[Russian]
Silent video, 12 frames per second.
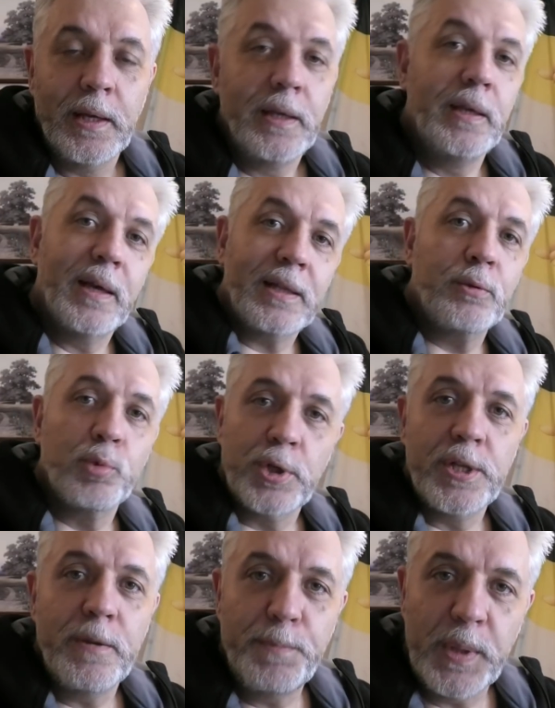И это
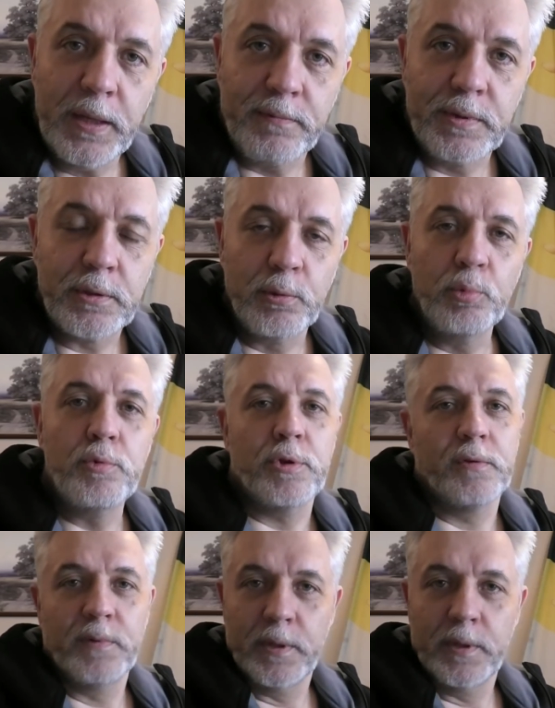уже не первый случай.